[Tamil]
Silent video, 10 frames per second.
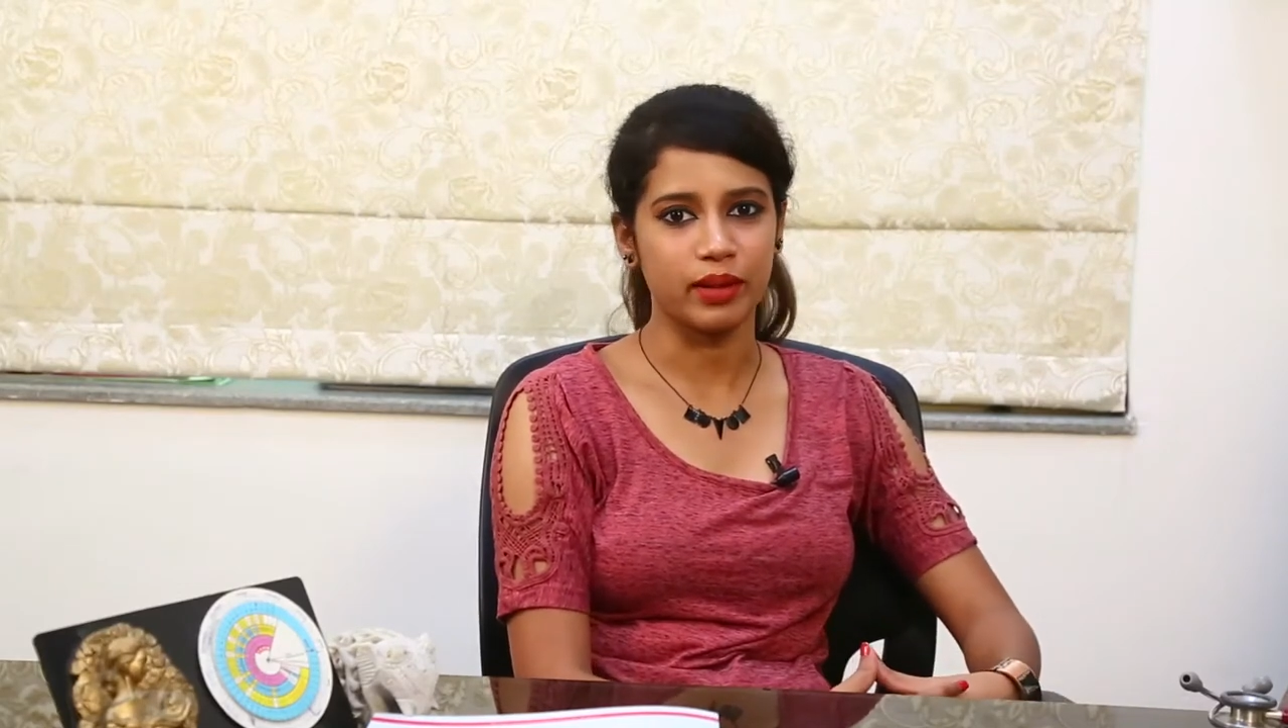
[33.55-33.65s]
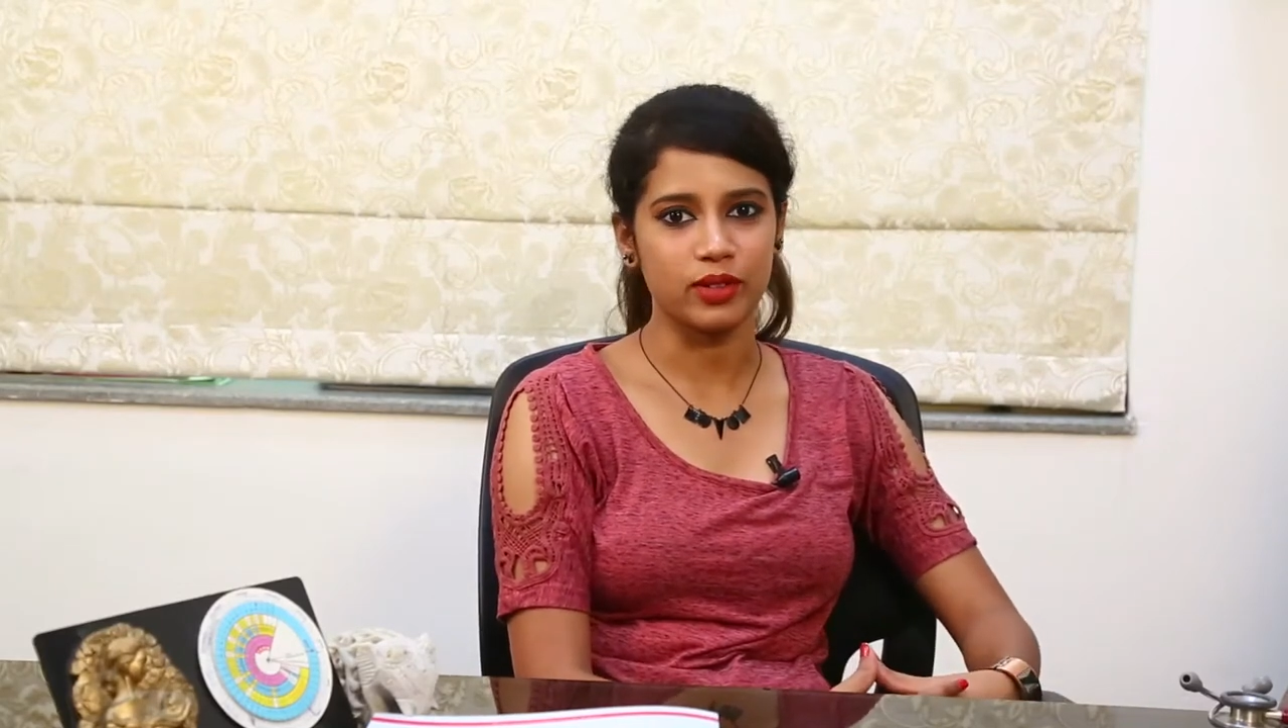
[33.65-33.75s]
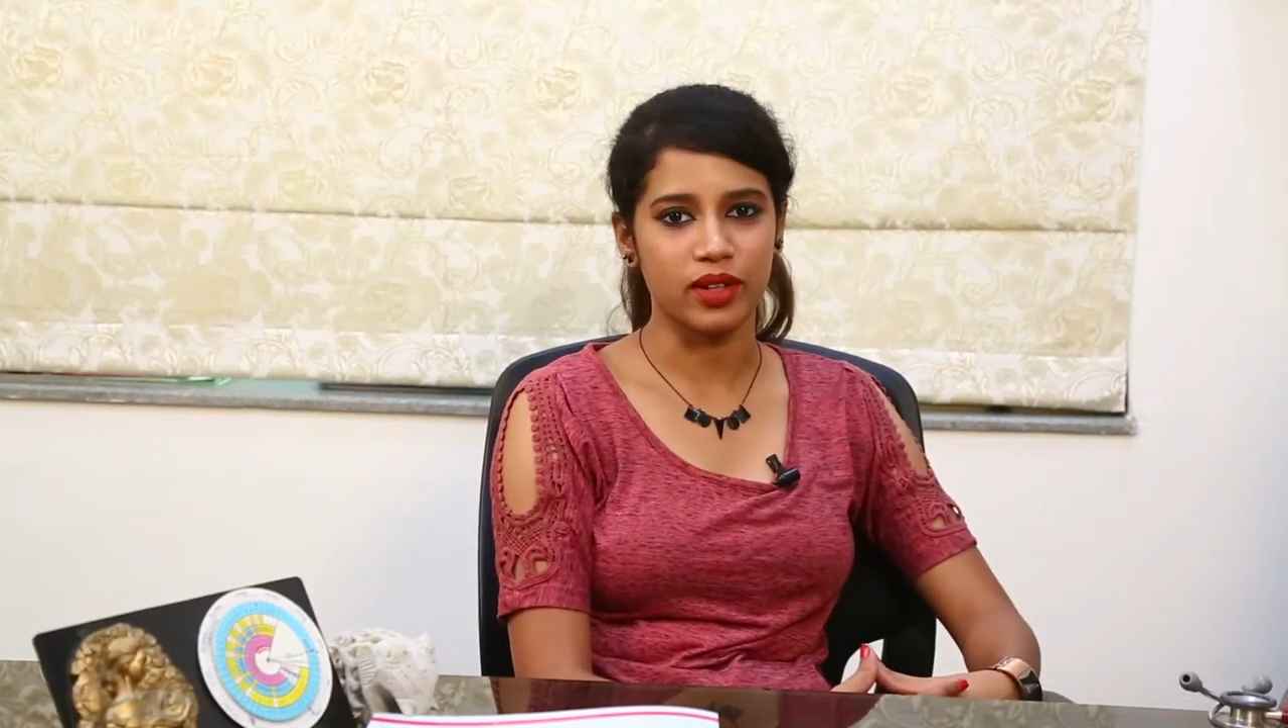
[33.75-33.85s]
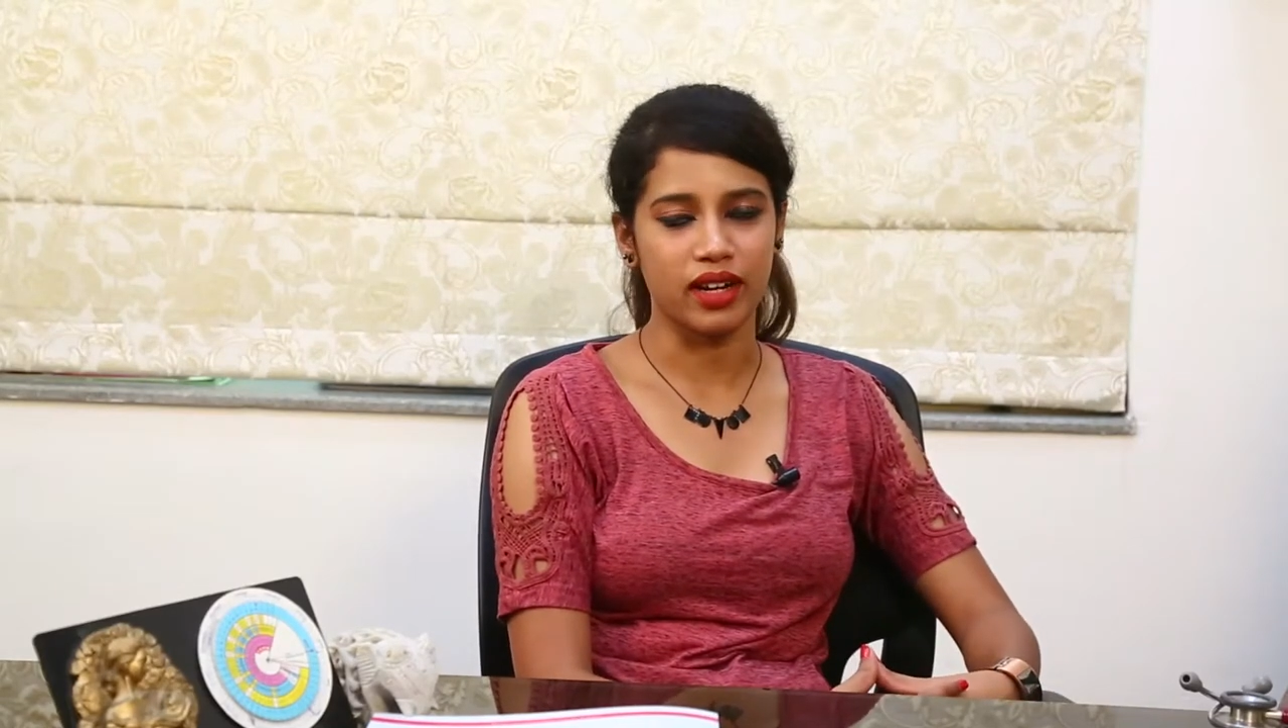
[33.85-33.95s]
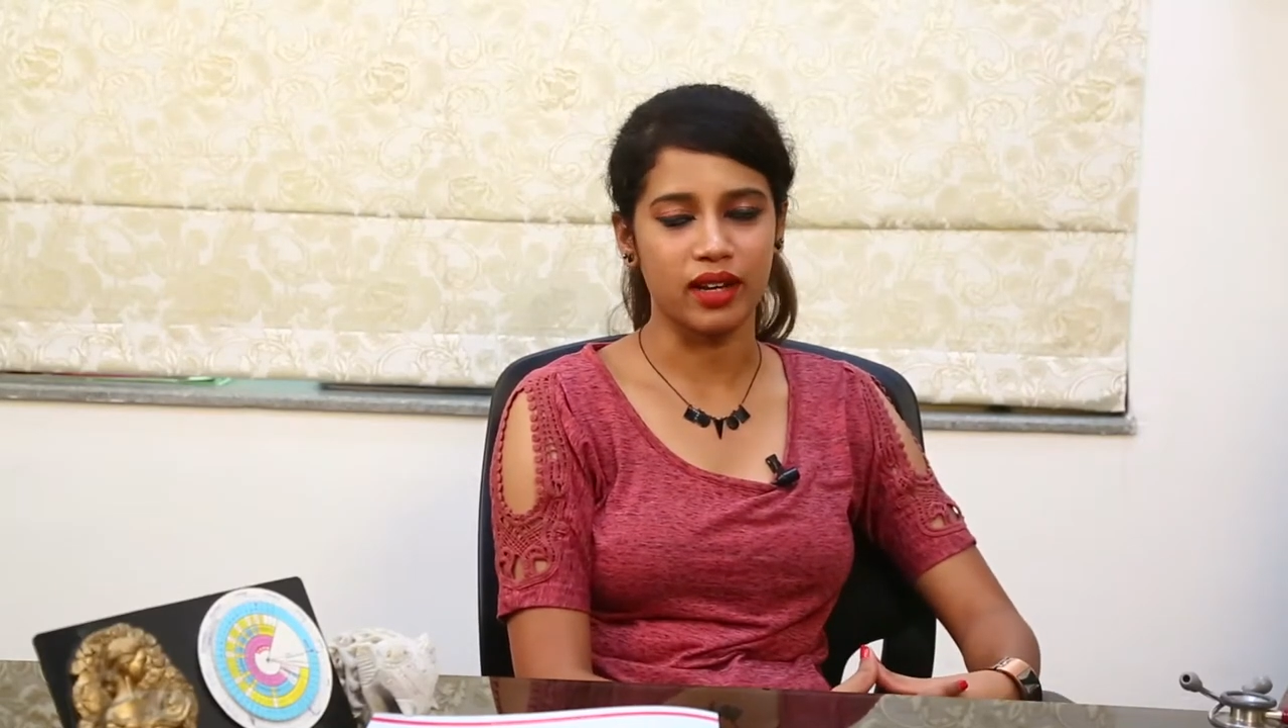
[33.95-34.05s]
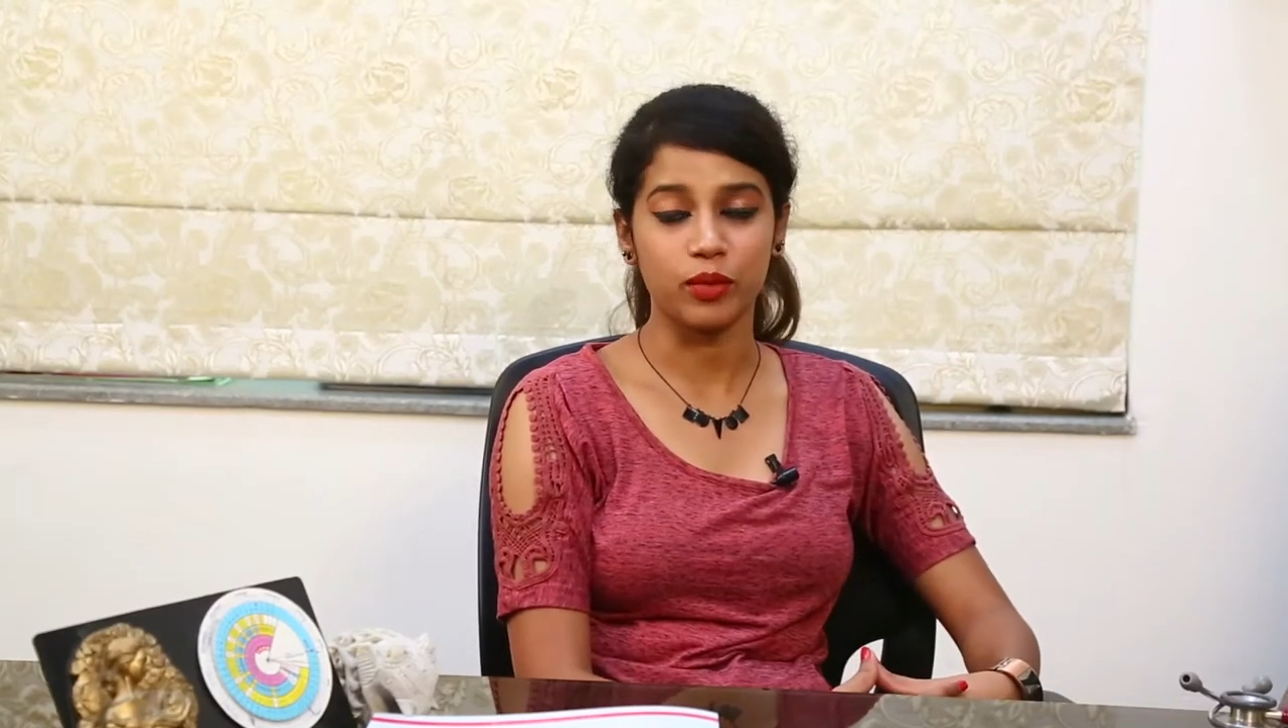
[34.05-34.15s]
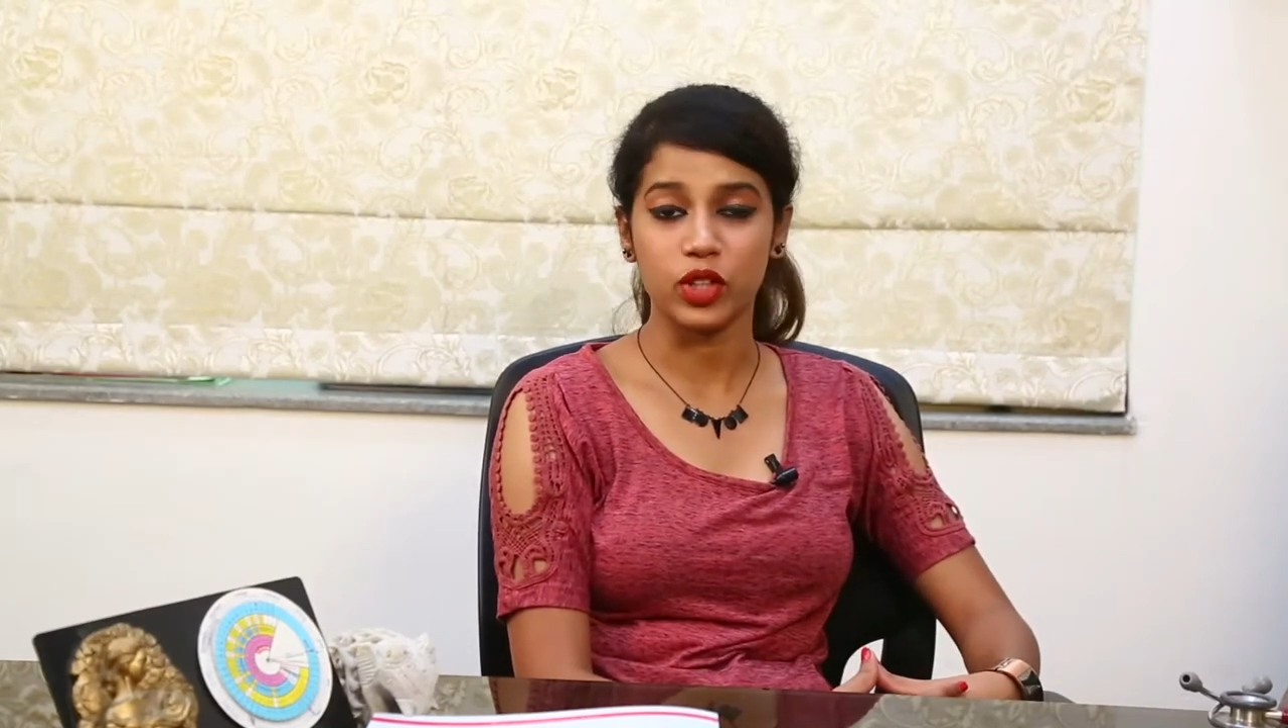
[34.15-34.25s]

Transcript: அப்படின்னு சொல்லலாம்